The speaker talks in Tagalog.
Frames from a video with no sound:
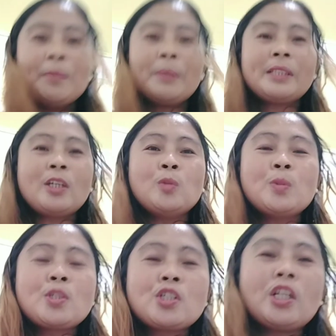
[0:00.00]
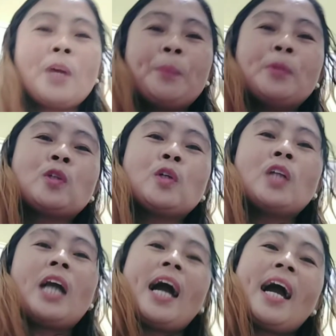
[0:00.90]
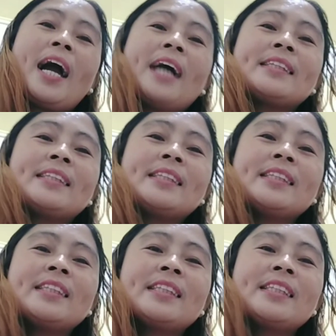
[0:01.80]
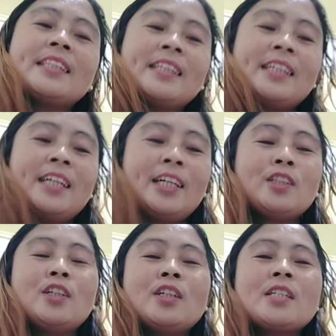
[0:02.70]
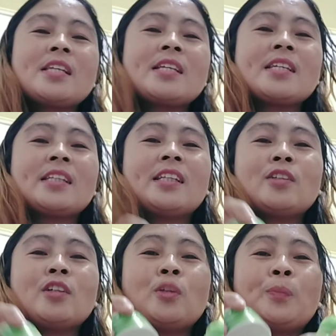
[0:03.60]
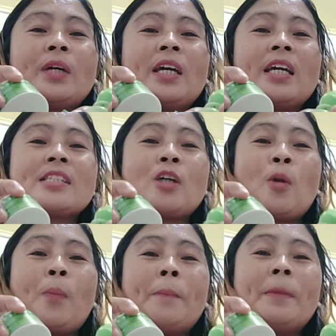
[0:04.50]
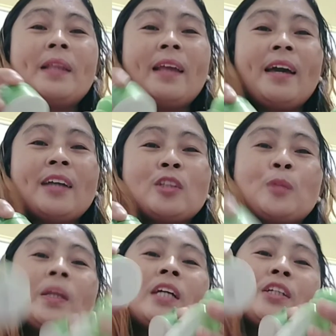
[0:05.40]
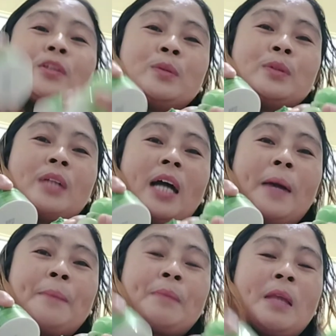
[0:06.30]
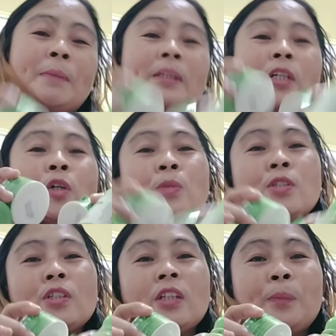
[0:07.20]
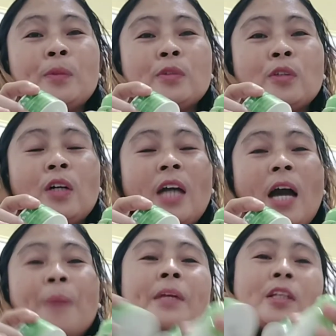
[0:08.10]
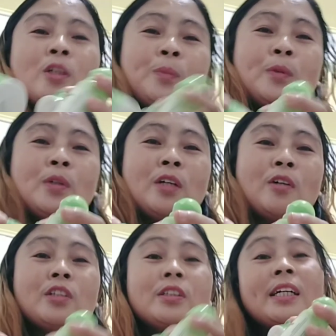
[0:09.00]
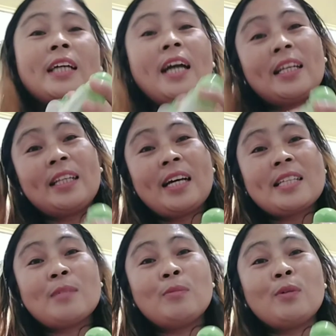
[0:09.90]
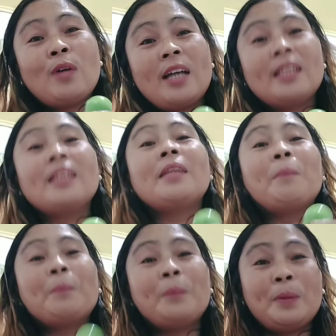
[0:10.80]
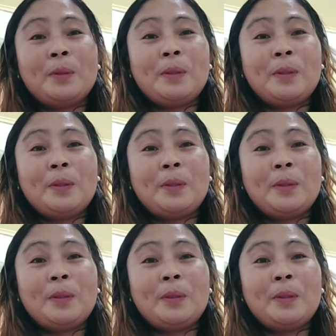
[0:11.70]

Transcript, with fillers: Pag naubos ko na po itong lahat, itong isang set na to, ito pa yung isa ko pambili, ito pa lang yung una. Pag naubos ko na po to, i-update ko po ulit kung anong nangyari na sa mukha ni Tim Pong.